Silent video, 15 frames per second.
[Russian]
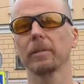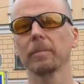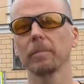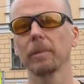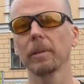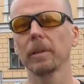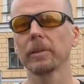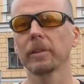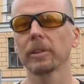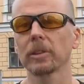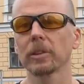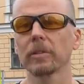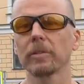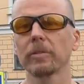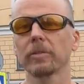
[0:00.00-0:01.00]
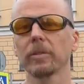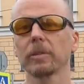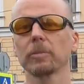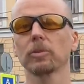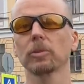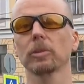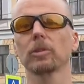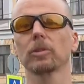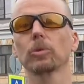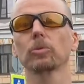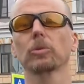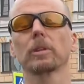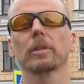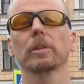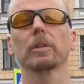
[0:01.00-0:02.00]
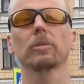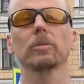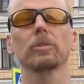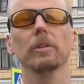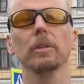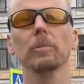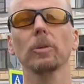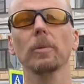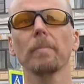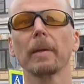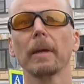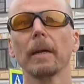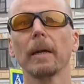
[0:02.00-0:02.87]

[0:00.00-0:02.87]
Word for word: И были даже всевозможные шутки на эту тему.